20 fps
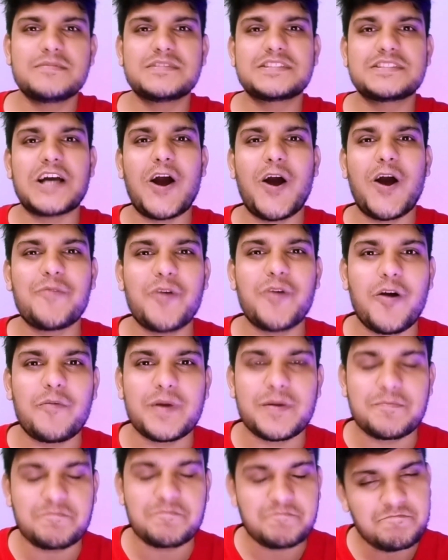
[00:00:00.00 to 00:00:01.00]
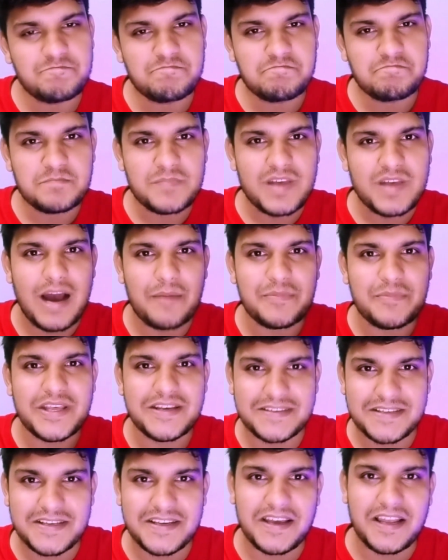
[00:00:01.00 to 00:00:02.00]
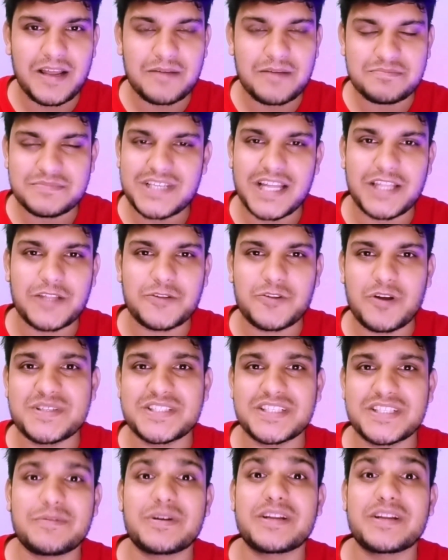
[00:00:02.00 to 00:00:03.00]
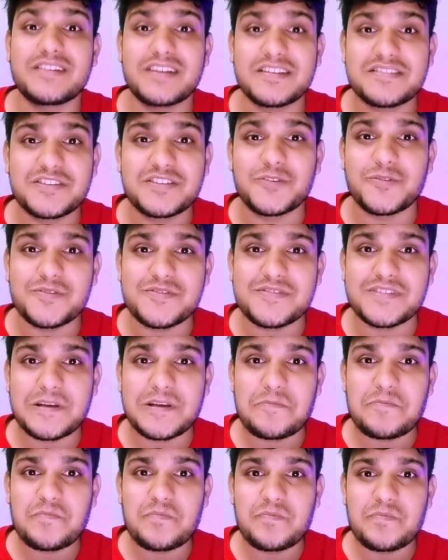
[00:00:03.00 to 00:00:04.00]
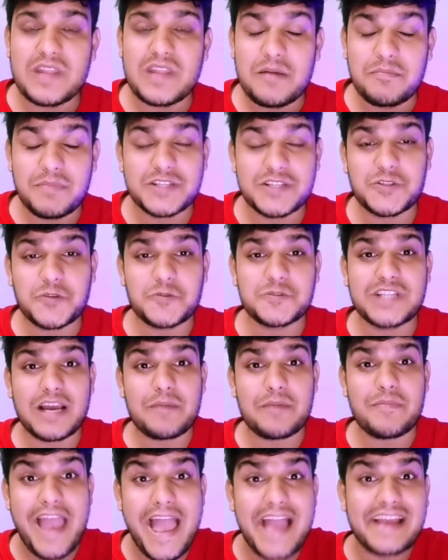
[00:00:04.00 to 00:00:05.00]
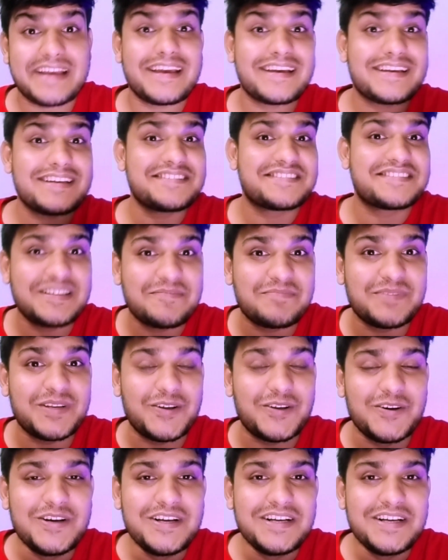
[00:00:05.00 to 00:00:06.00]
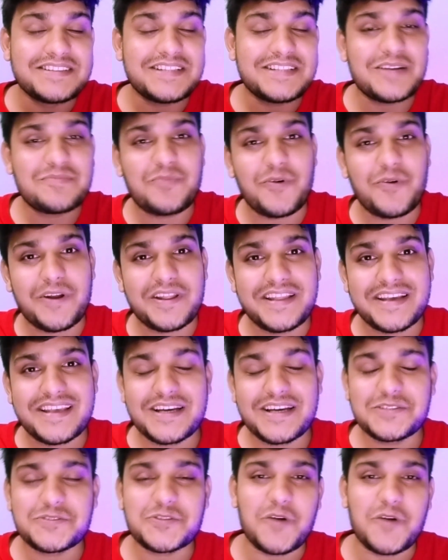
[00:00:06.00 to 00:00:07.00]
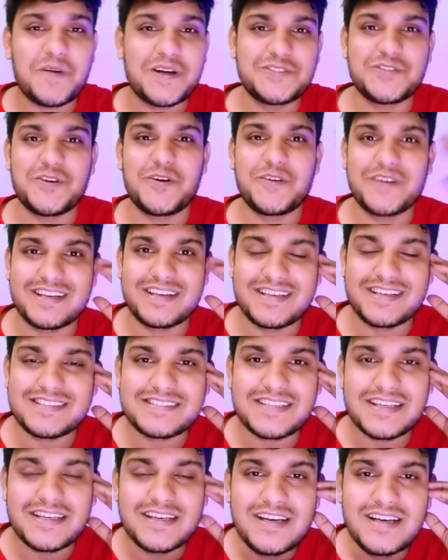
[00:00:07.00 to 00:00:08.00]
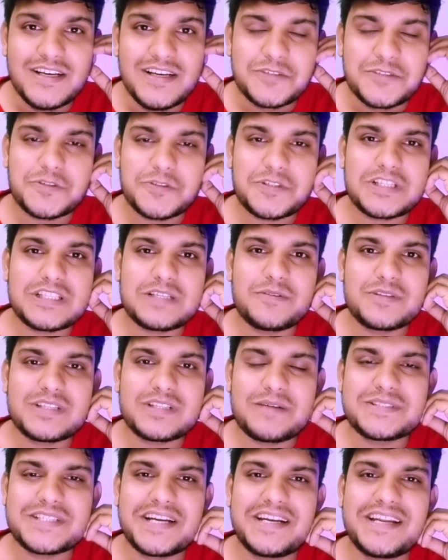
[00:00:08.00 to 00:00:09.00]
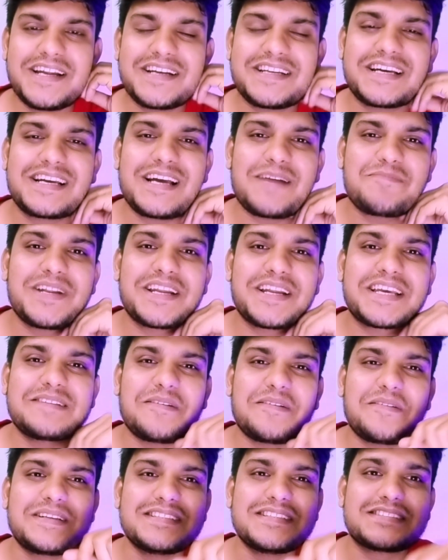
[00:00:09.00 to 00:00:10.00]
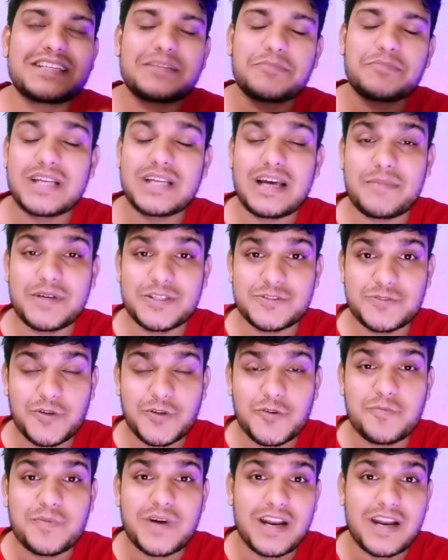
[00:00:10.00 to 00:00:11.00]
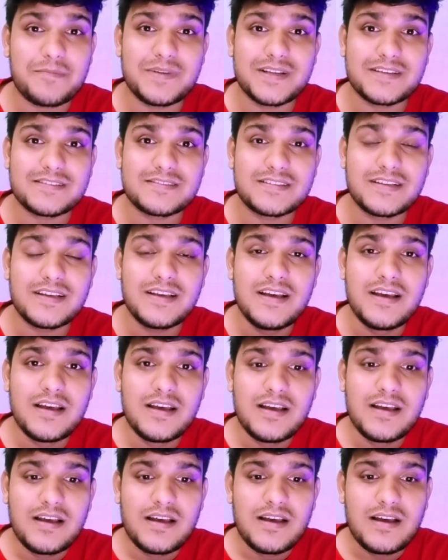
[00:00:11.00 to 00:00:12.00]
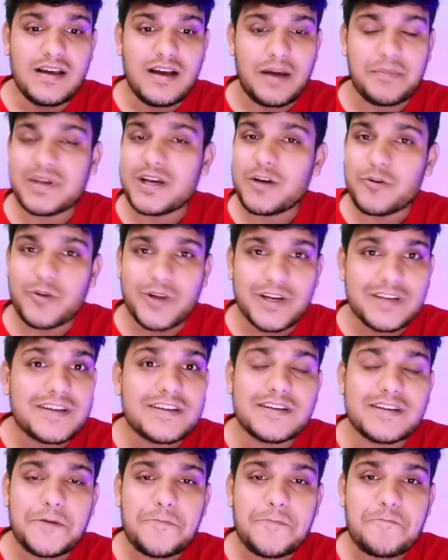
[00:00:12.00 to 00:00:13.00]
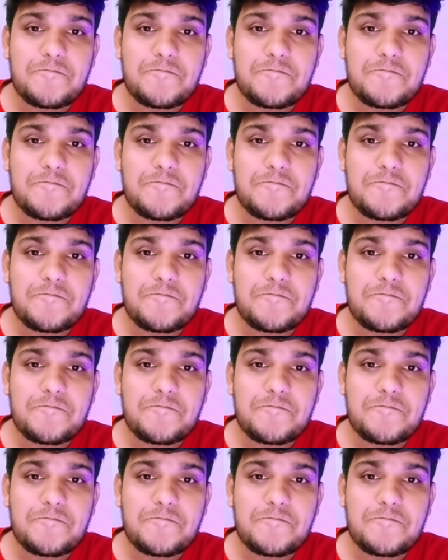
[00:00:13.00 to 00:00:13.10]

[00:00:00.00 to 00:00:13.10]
যা হবে হবে আমি এগিয়ে গেলাম সাথে তো আমার সাথে আমার ইন্ডাস্ট্রি রয়েছে বাট যখন সাকিব একা একা স্টেপ নিল তারপরে দেখে এখন সবাই জয় গান গাচ্ছে সত্যি কথা বলতে আমি জানি না এটাকে আপনারা কীভাবে নিচ্ছেন বাট আমার জয় খুব খারাপ লাগছে আমি কারো হেটার না